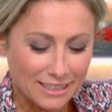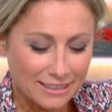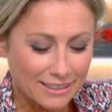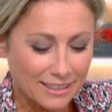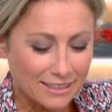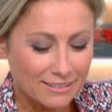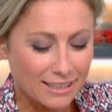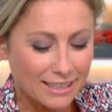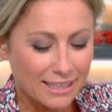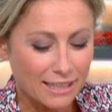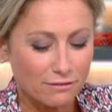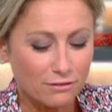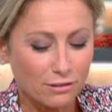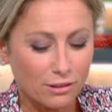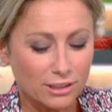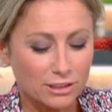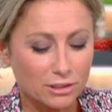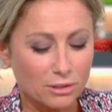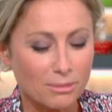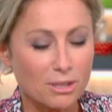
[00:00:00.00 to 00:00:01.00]
Inter dans laquelle vous
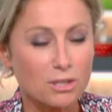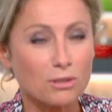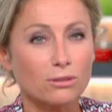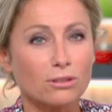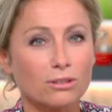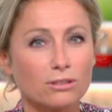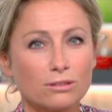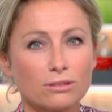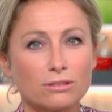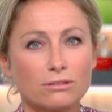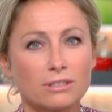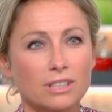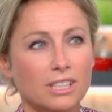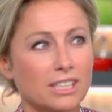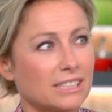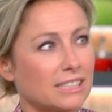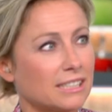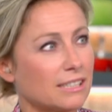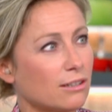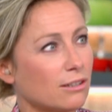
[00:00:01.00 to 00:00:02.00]
rendiez hommage aux danseuses du
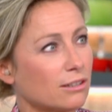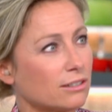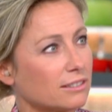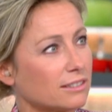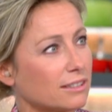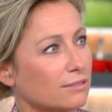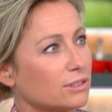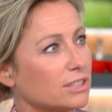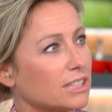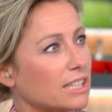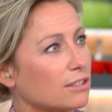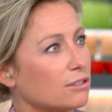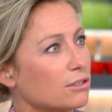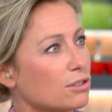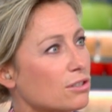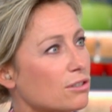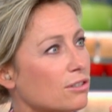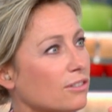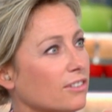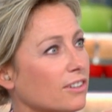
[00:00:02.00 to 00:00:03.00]
Crazy Horse. Ça vous ah quelque
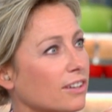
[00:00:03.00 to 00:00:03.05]
ah chose